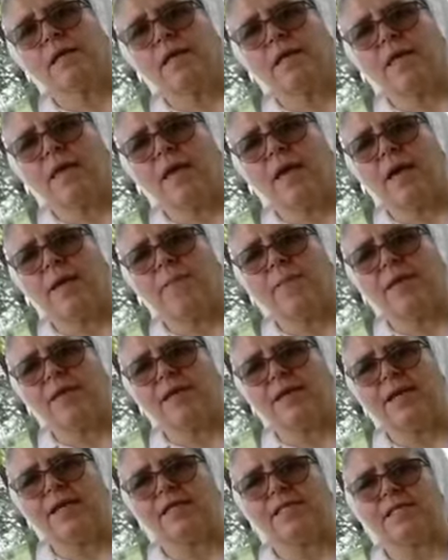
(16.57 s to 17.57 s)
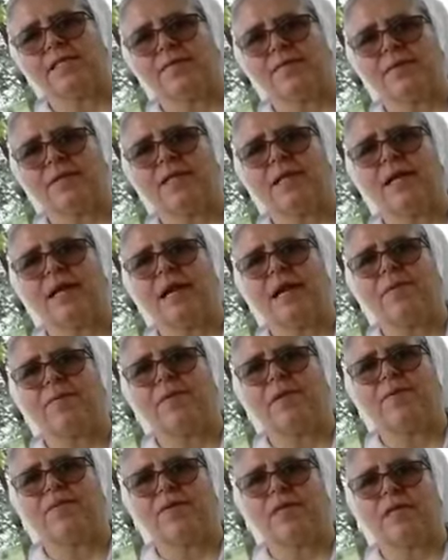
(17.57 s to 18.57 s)
Chi è Madre Elisabetta nella
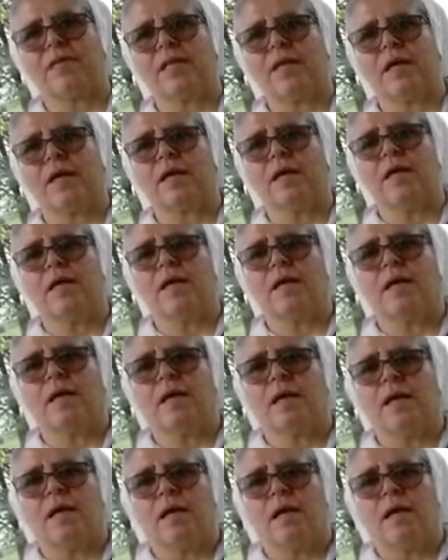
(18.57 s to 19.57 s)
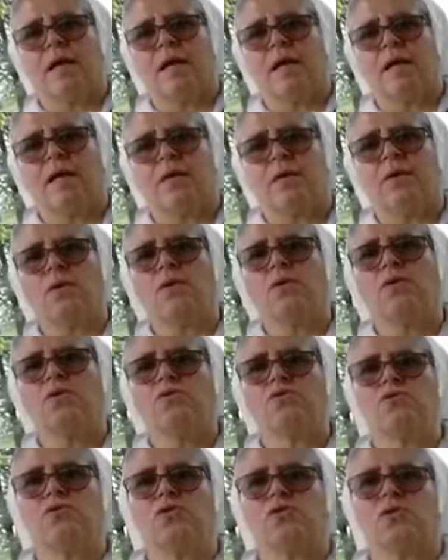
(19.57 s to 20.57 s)
mia vita? Io ho
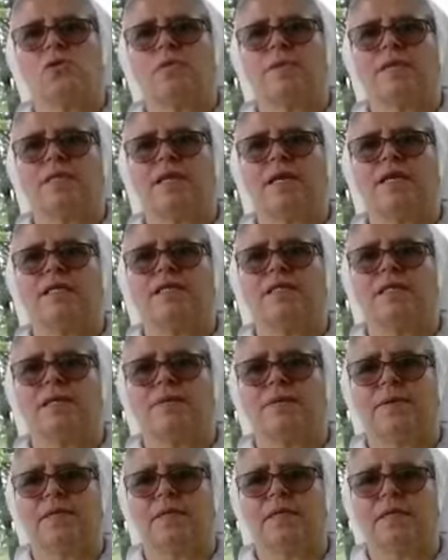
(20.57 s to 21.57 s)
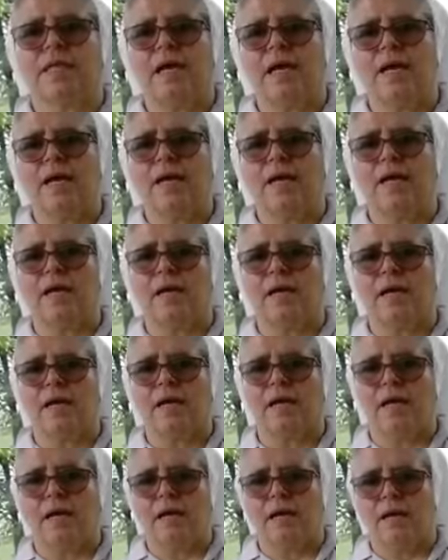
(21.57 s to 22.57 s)
conosciuto Madre Elisabetta
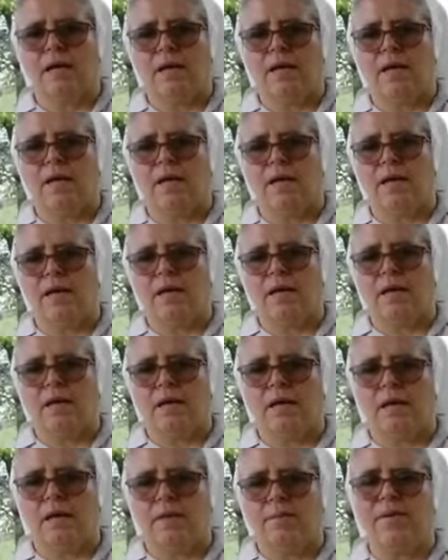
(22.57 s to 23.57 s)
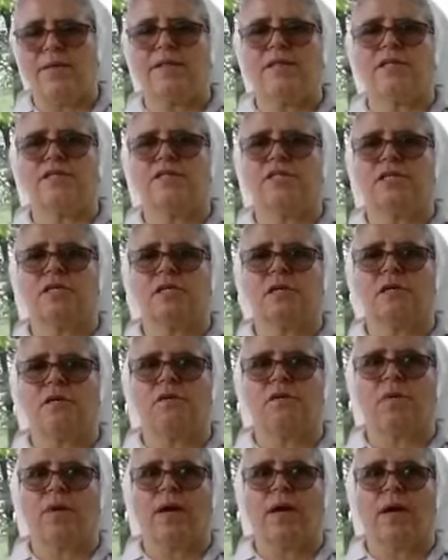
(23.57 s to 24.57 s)
eh,
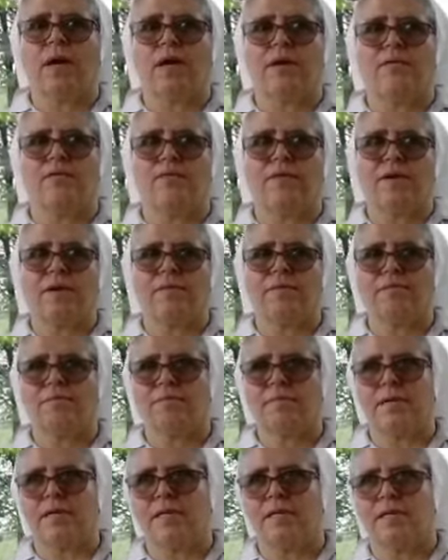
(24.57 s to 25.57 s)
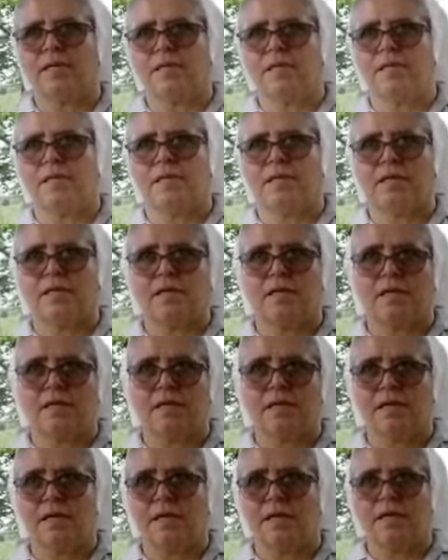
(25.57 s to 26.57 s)
25 anni fa,
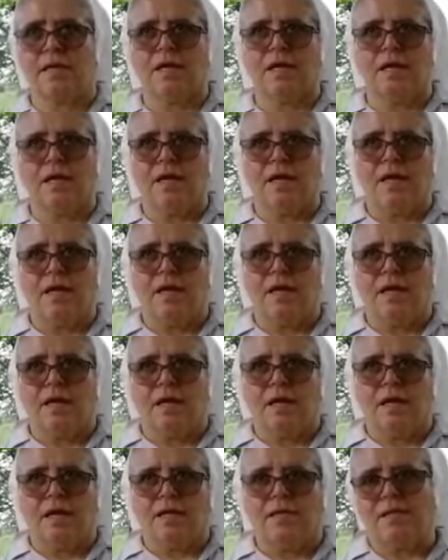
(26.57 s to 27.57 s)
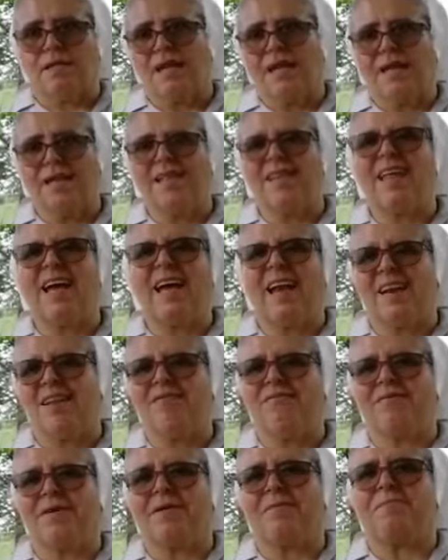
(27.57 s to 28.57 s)
20, 30
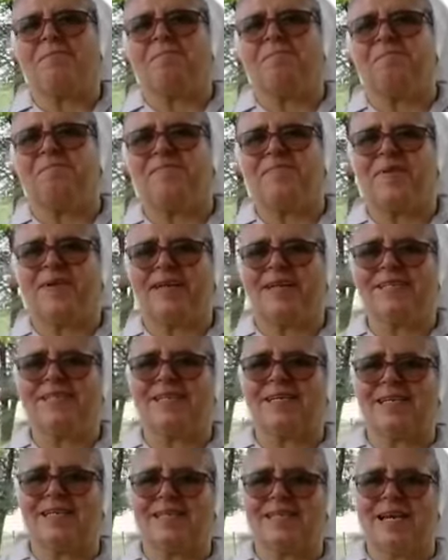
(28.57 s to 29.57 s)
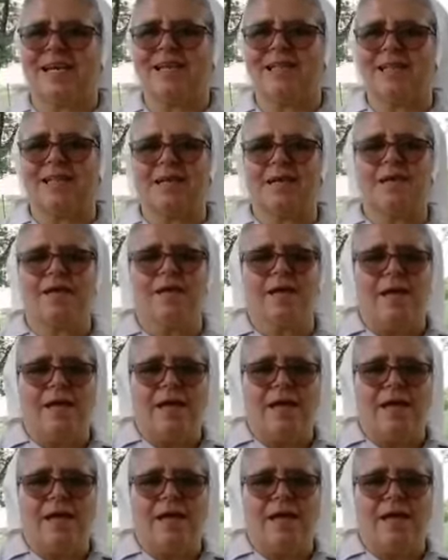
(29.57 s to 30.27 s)
anni fa per essere esatte.